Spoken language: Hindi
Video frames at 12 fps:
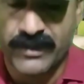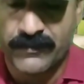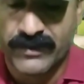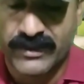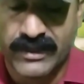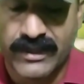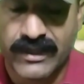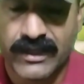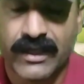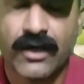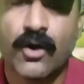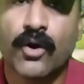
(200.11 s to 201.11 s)
पंप किया
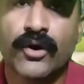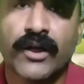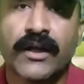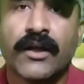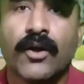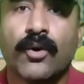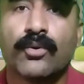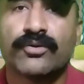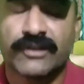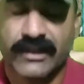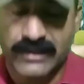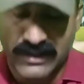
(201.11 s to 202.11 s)
गया और
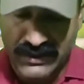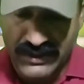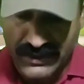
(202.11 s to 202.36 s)
उससे कहा